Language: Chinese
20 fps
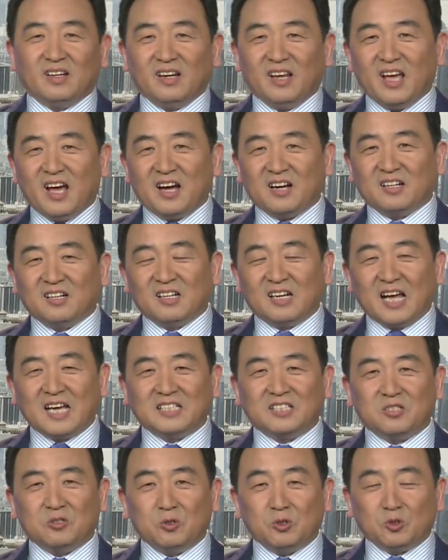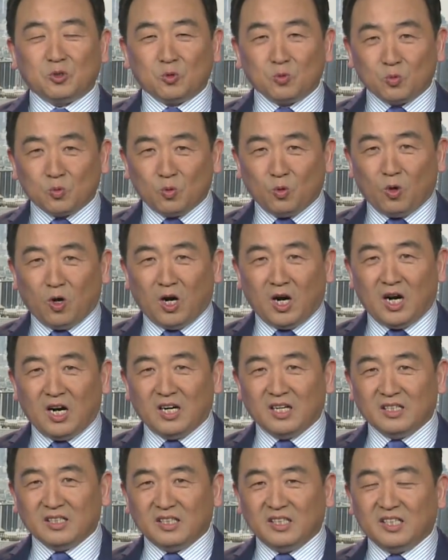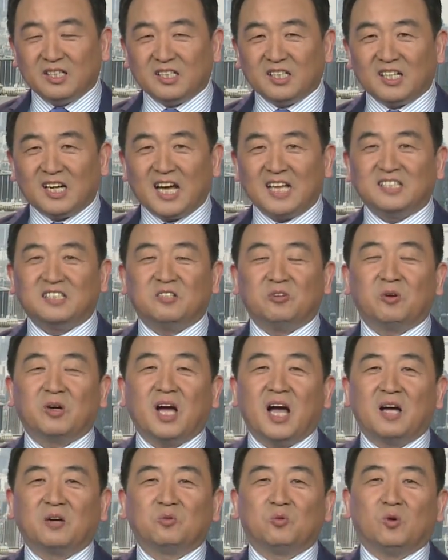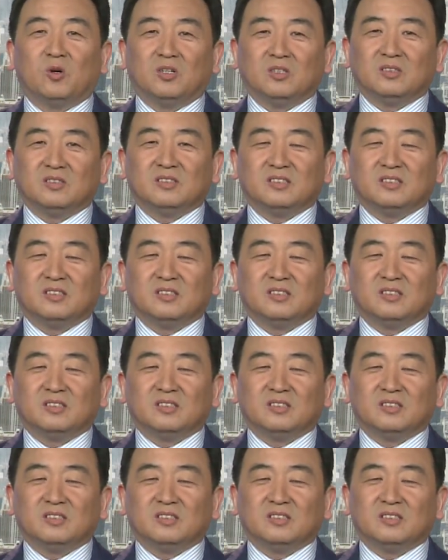两个来自于中国，一个来自于韩国，